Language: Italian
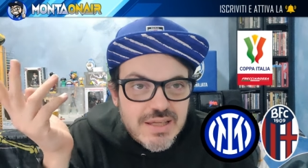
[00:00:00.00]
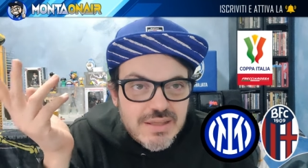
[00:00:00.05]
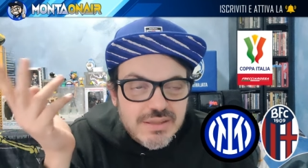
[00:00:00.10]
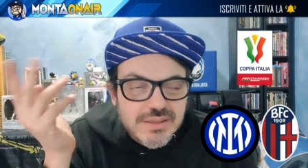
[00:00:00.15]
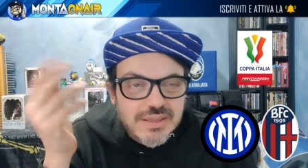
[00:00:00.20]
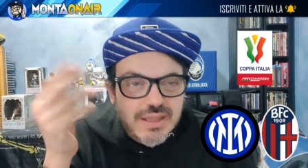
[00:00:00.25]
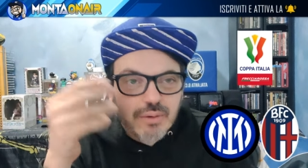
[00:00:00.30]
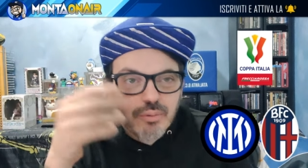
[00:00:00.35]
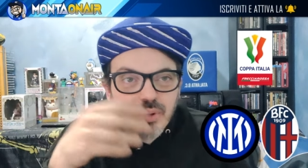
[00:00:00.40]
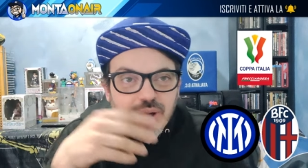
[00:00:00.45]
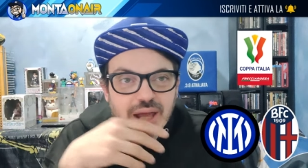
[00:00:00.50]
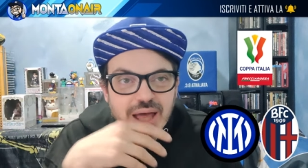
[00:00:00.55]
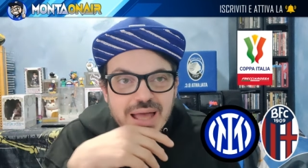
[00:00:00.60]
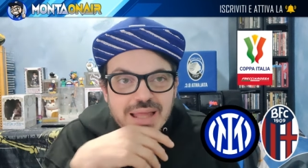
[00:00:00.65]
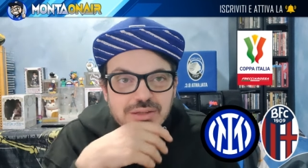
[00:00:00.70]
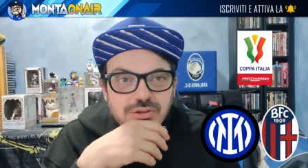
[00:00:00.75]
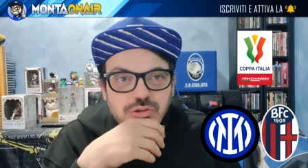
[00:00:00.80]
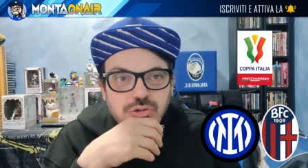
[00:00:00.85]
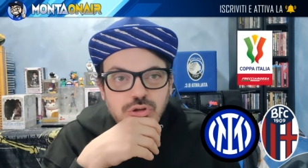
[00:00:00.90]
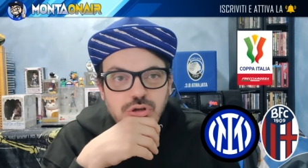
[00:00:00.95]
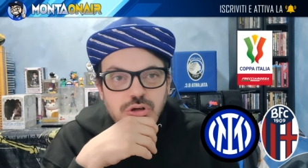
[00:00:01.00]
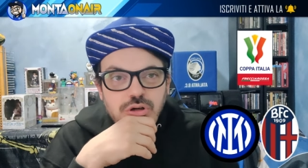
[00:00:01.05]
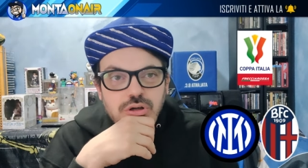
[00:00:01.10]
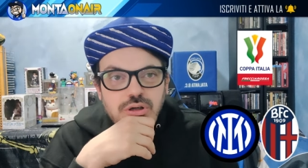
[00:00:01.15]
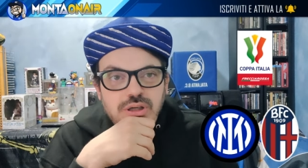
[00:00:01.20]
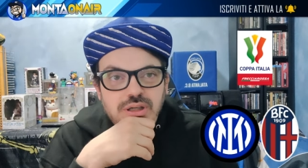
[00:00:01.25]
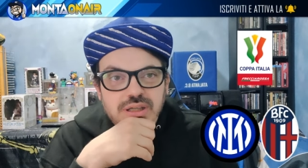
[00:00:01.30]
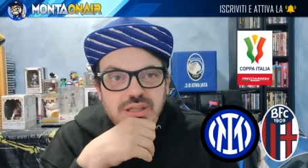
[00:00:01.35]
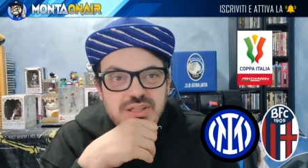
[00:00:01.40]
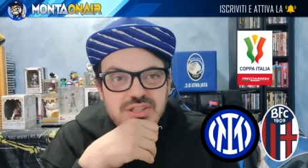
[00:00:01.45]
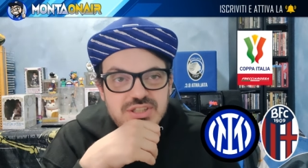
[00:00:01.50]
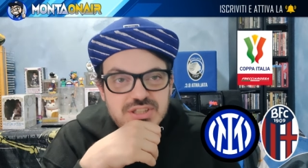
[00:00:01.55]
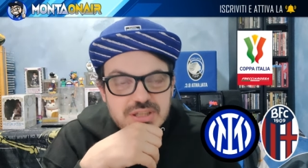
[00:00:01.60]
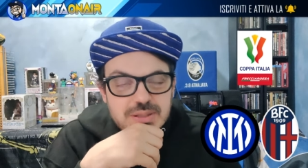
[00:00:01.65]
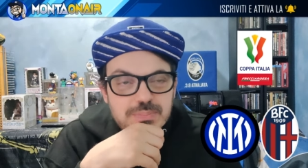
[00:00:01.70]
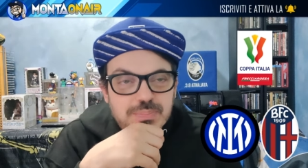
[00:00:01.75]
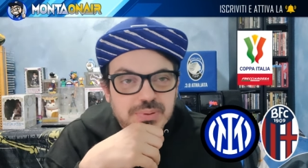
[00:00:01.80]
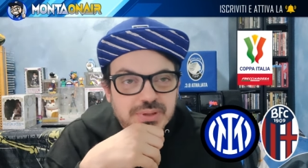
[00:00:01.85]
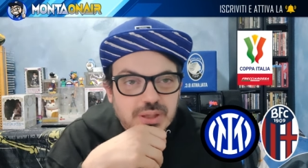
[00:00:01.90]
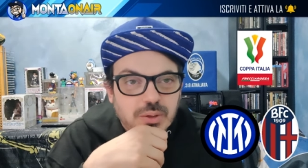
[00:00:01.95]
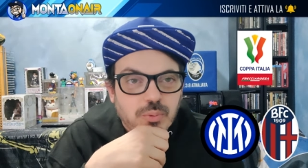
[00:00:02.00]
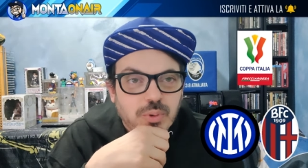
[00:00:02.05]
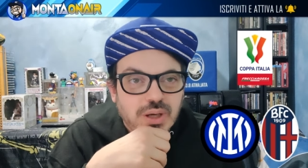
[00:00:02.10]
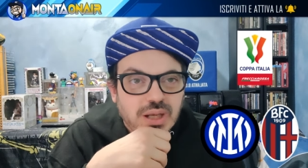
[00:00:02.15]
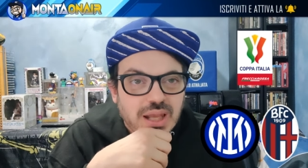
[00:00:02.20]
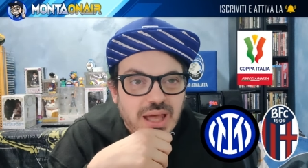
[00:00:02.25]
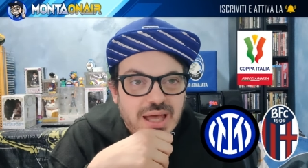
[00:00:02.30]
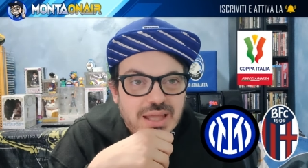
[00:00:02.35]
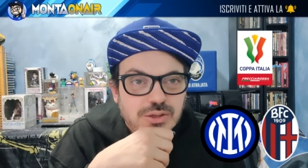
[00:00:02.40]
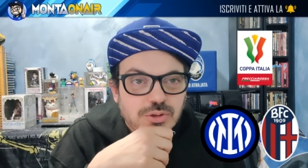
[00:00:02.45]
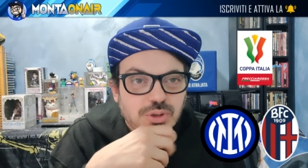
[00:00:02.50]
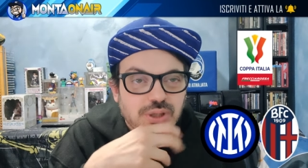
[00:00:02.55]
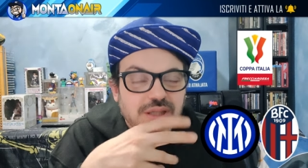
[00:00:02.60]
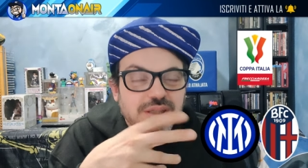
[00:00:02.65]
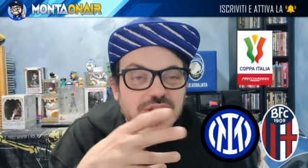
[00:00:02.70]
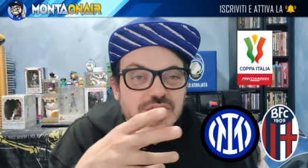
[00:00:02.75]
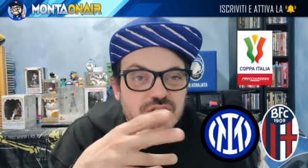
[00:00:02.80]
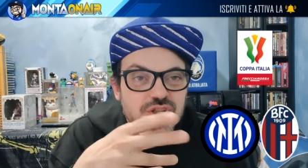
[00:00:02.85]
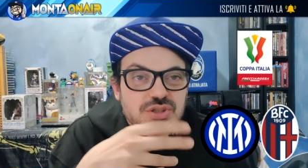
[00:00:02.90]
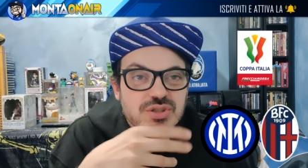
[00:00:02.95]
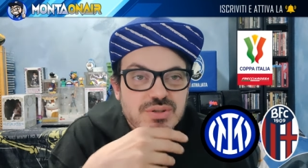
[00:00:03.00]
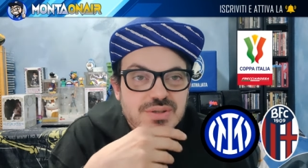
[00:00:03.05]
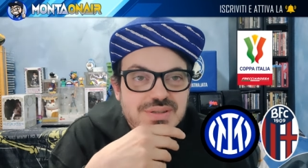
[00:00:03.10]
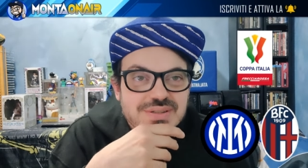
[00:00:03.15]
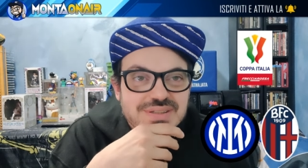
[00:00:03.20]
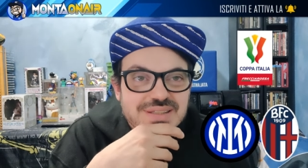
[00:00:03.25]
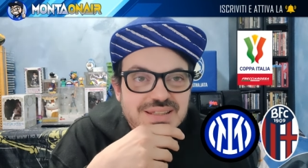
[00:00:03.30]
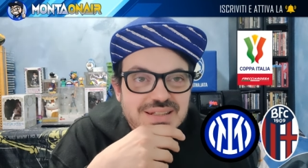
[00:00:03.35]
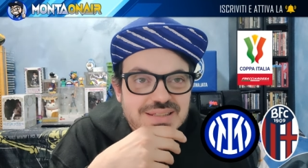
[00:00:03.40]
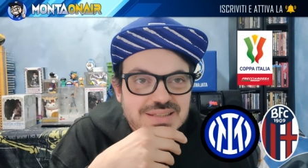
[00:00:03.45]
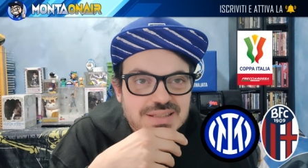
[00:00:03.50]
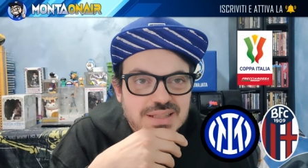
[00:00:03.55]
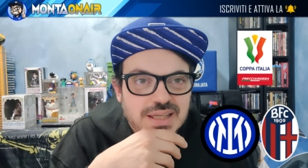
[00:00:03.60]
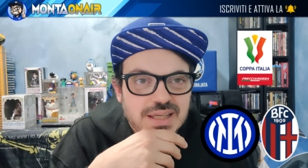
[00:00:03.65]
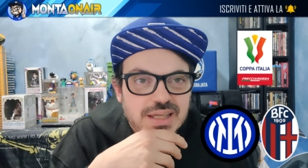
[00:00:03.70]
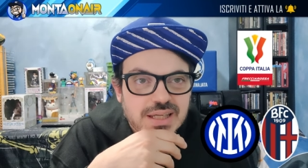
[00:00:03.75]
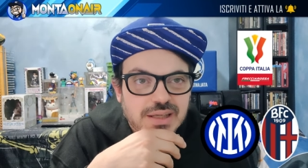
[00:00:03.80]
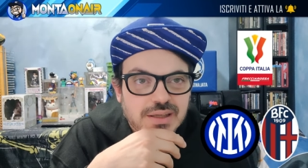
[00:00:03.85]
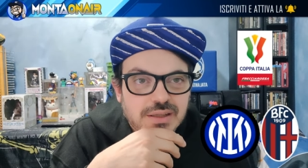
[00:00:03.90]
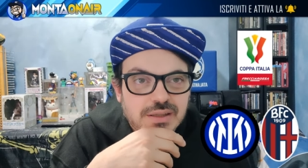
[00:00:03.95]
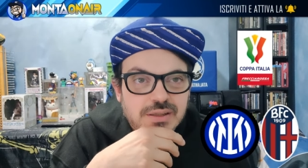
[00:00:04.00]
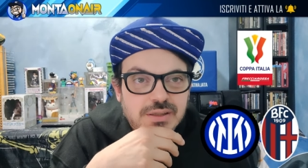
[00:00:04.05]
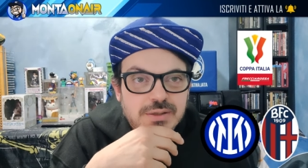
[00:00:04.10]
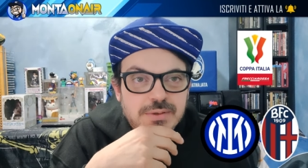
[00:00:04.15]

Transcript: da un lato e sempre da quel lato l'ha deciso Zirske,